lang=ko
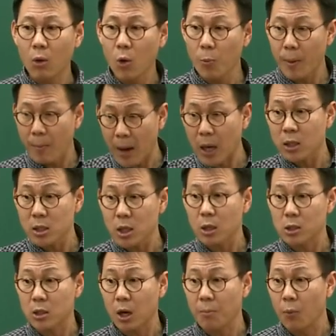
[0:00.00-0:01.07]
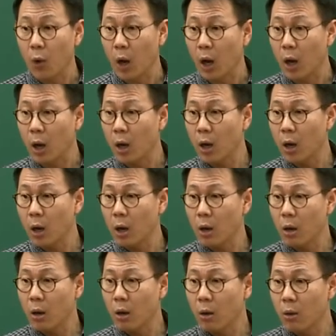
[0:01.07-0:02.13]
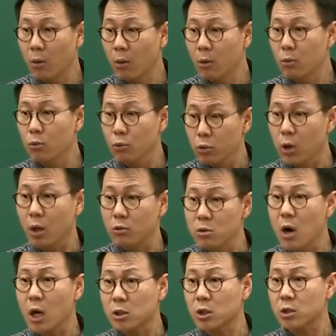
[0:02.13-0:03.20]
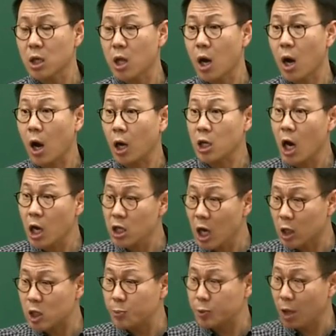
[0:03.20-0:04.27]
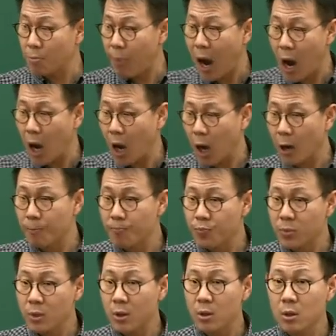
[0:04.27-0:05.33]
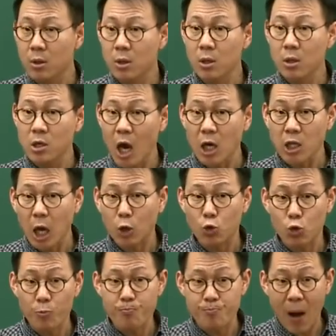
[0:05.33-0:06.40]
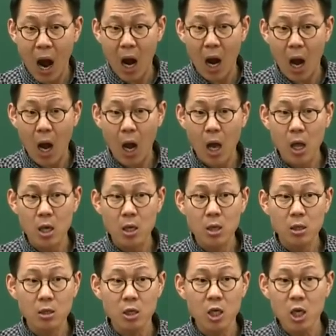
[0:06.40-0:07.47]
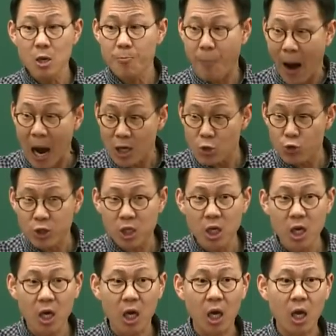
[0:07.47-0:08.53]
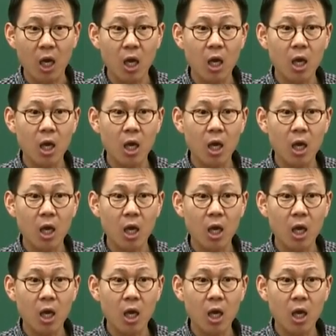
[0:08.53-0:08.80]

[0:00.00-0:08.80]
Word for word: 오빠 방자가 들어간 뭐야? 그래 의학세잖아 향약 집성방 향약 구급방 의방유치